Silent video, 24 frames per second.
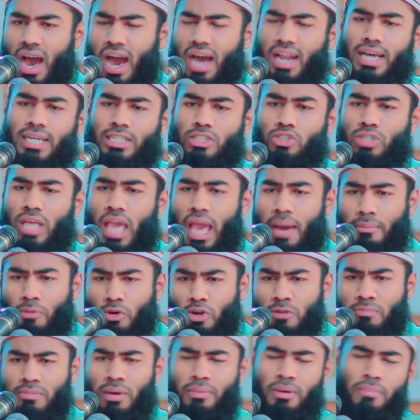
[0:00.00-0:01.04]
হার
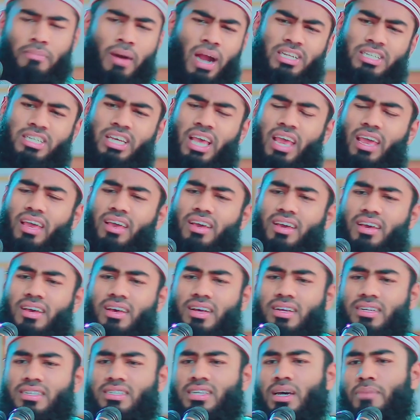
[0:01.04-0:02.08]
এমনভাবে বাড়ছে
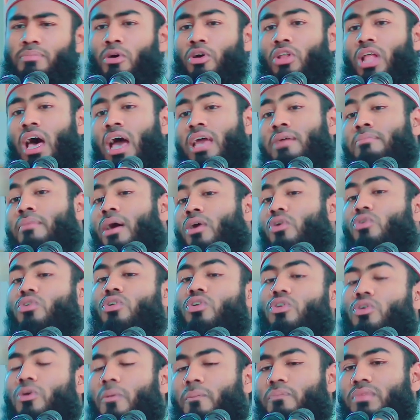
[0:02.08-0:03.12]
যা বলায়
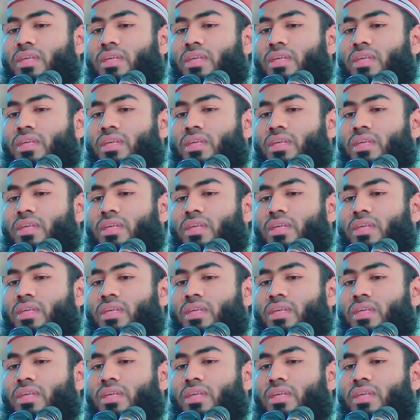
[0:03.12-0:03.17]
বাহুল্য